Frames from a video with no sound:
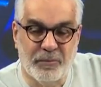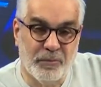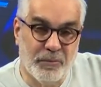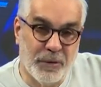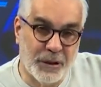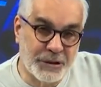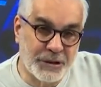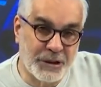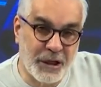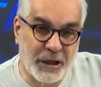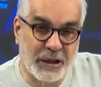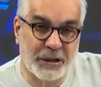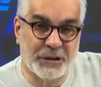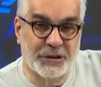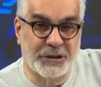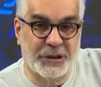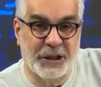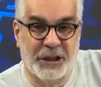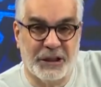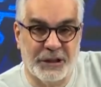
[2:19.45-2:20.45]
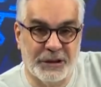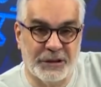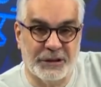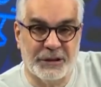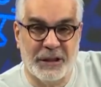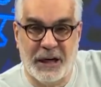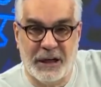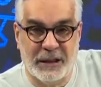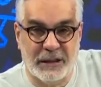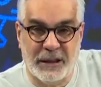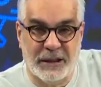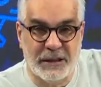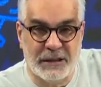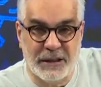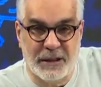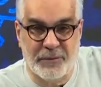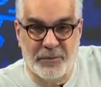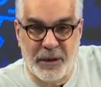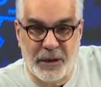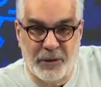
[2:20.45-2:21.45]
Başakşehir
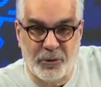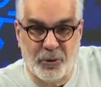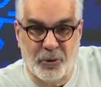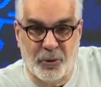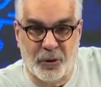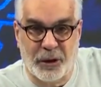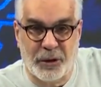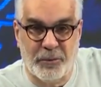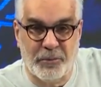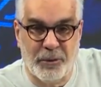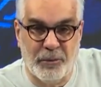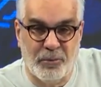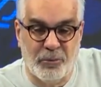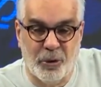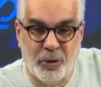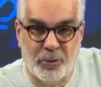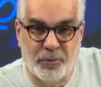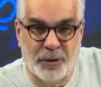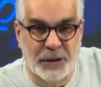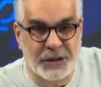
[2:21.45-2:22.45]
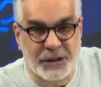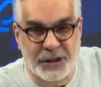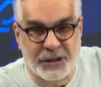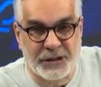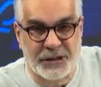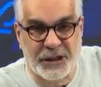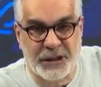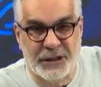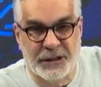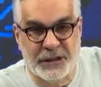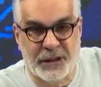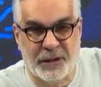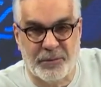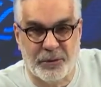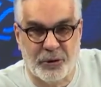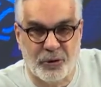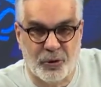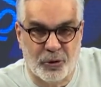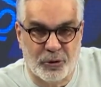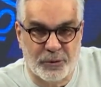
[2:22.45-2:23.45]
neredeyse ben orayı bilmiyorum. Başakşehir diye
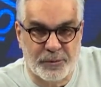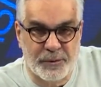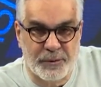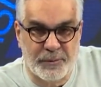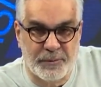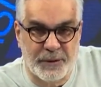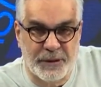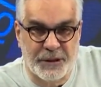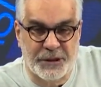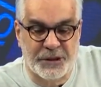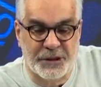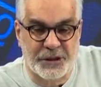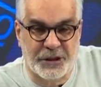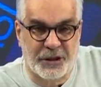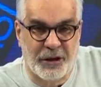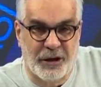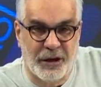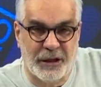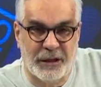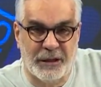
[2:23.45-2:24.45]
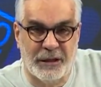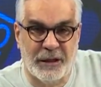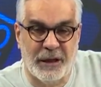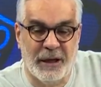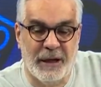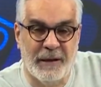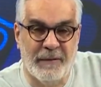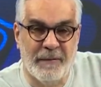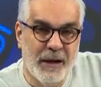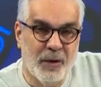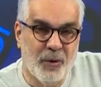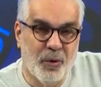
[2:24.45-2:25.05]
biliyoruz bir bitişik haliyle.